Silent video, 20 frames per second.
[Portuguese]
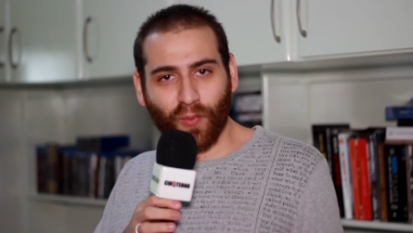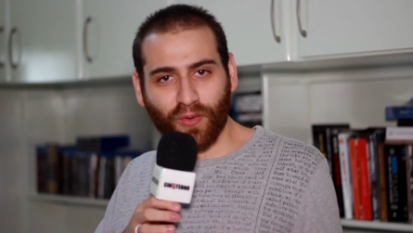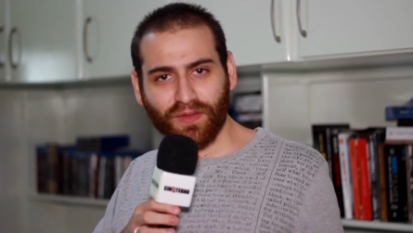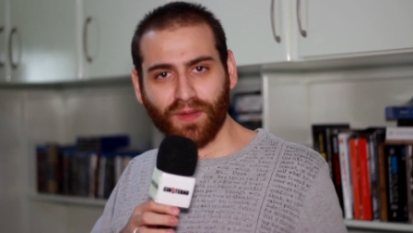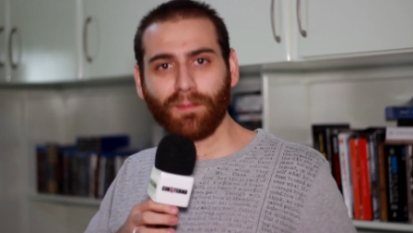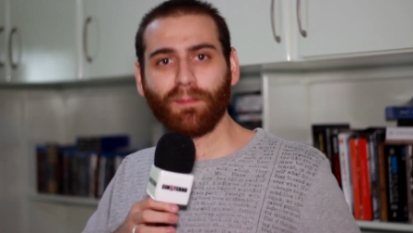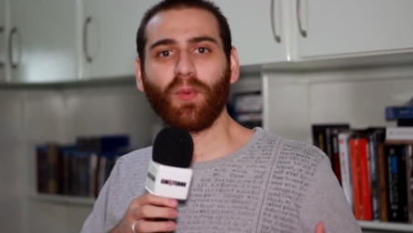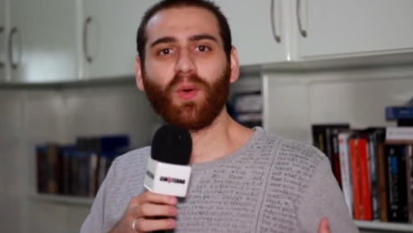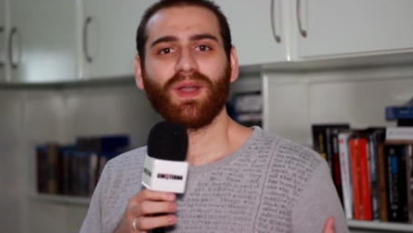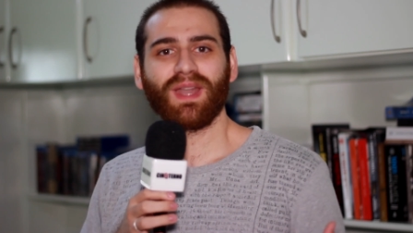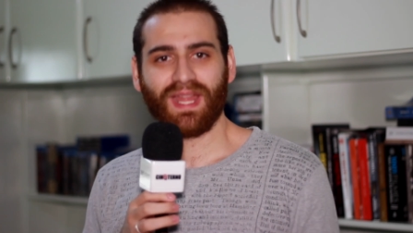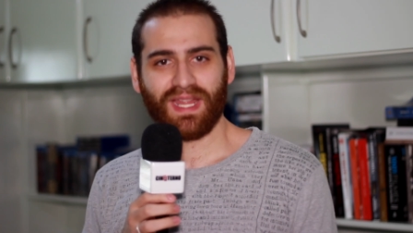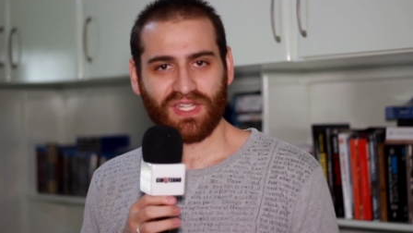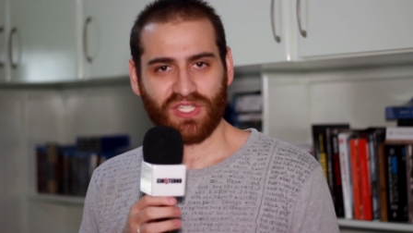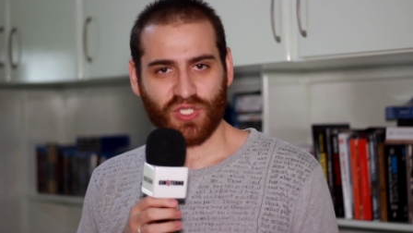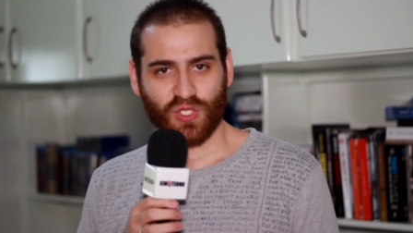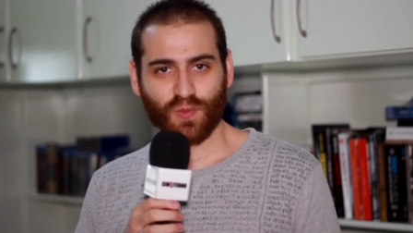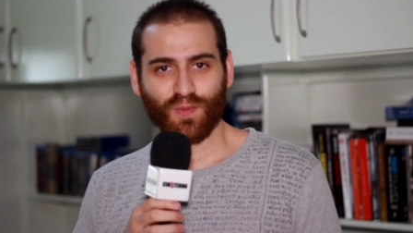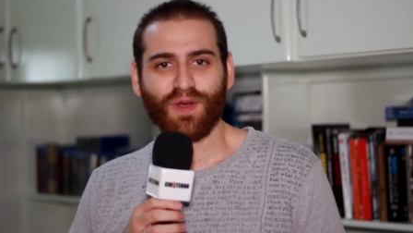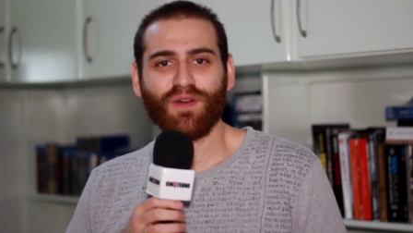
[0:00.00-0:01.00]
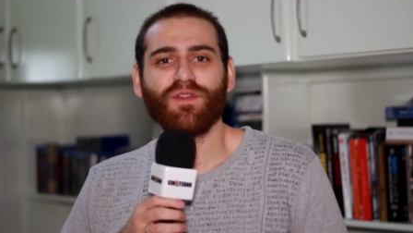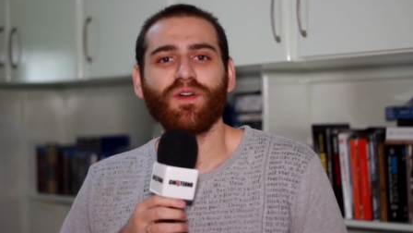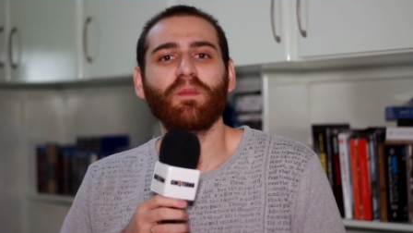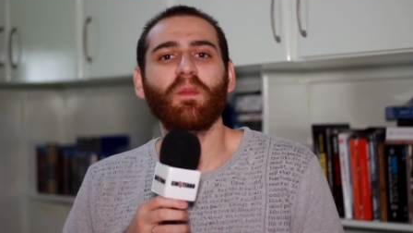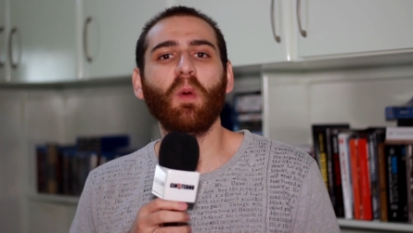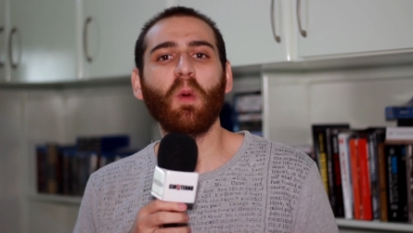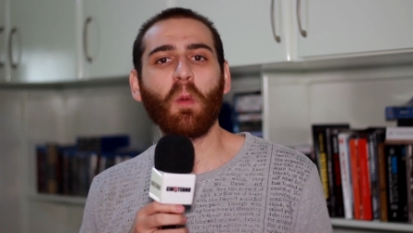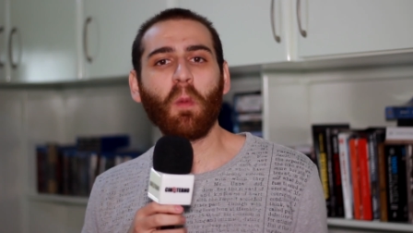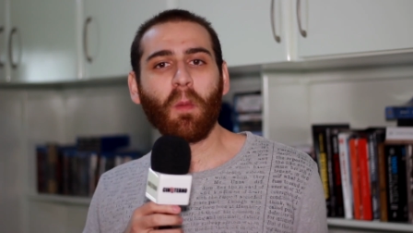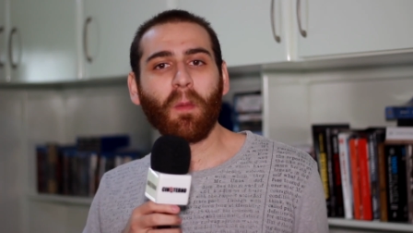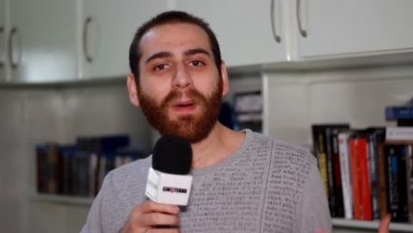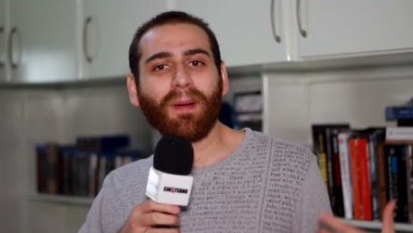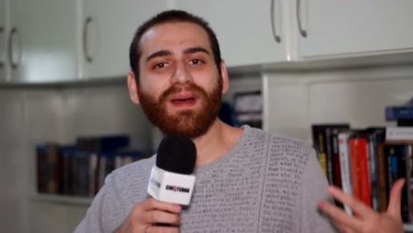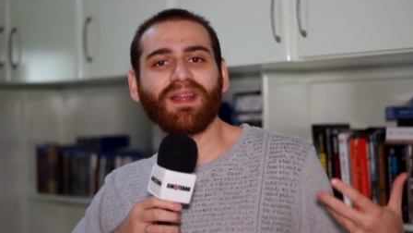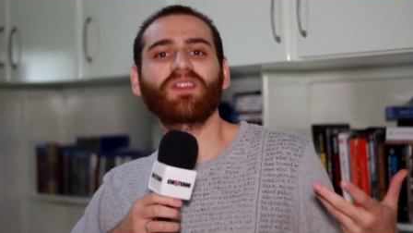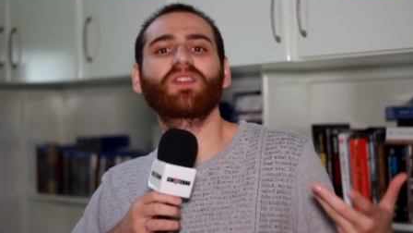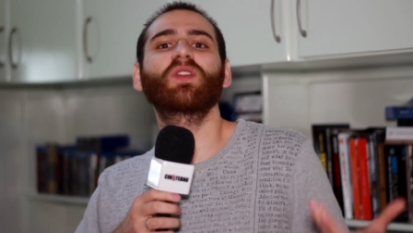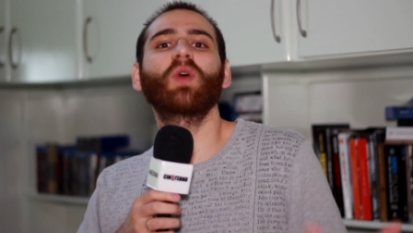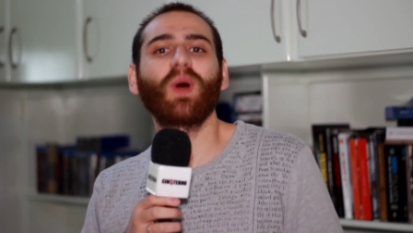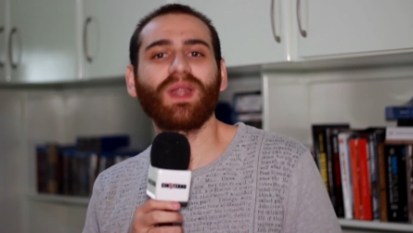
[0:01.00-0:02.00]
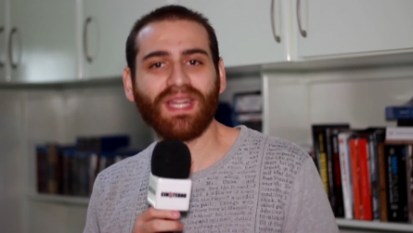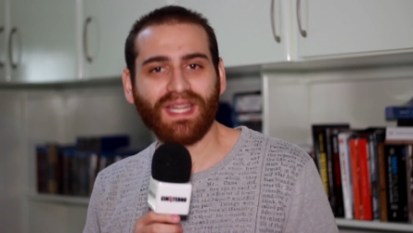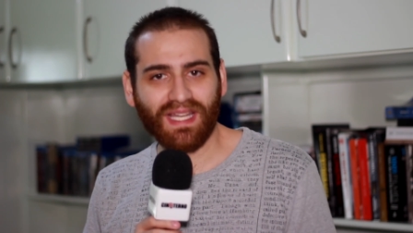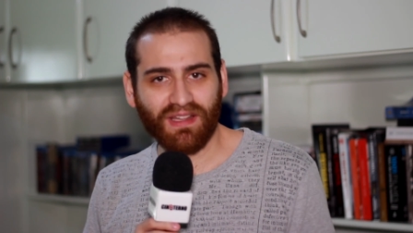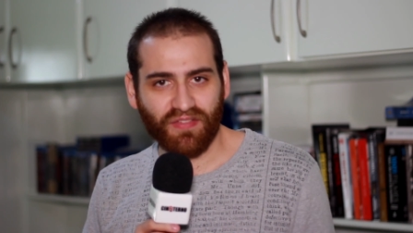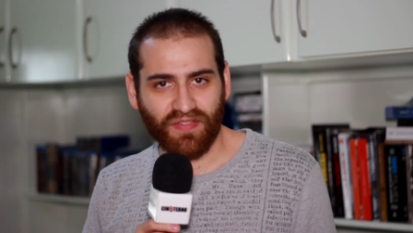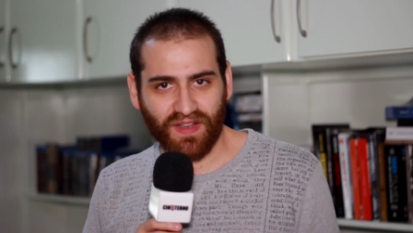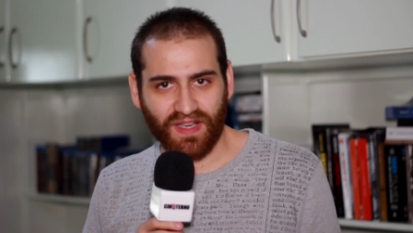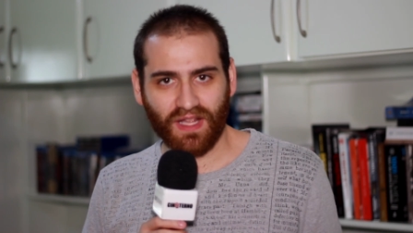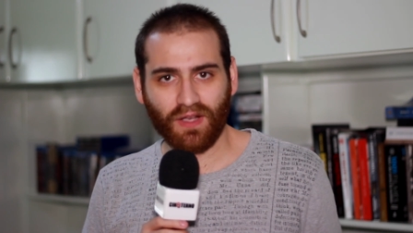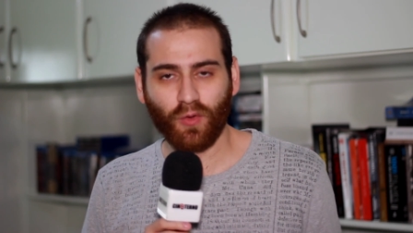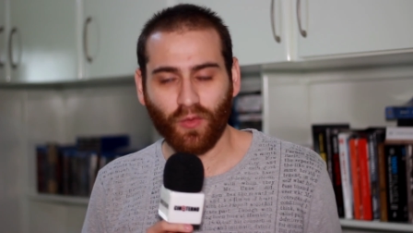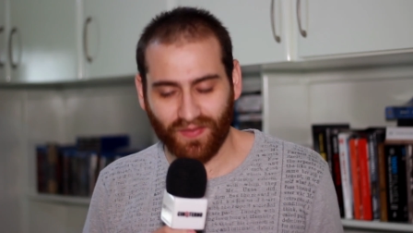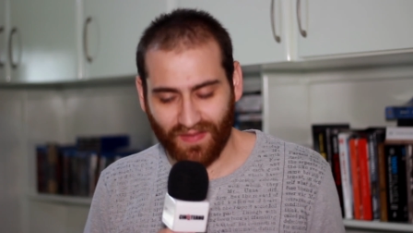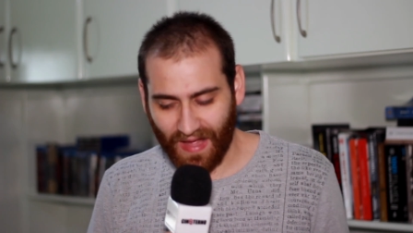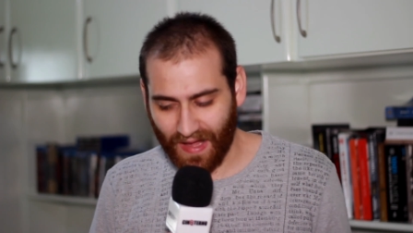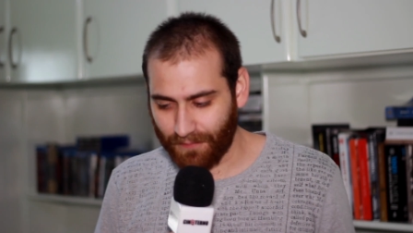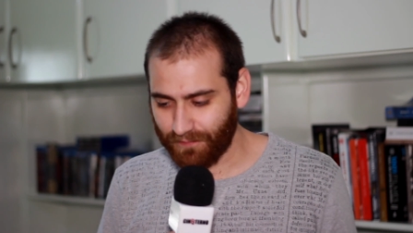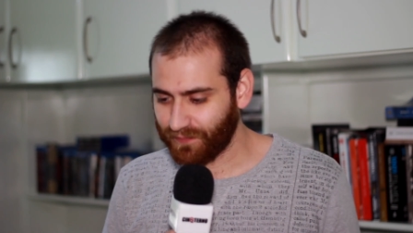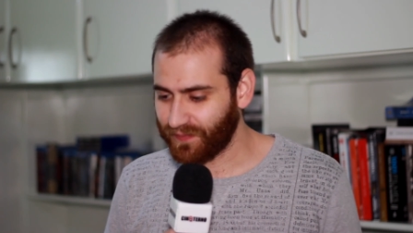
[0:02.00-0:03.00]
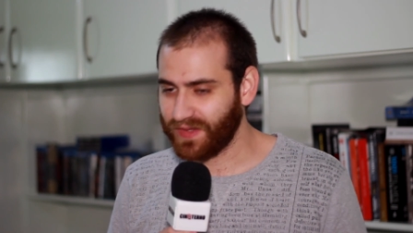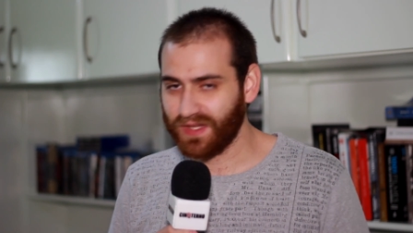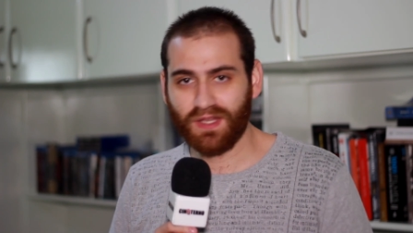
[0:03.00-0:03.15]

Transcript: muito imponente, de uma forma como uma Amazona deveria lutar.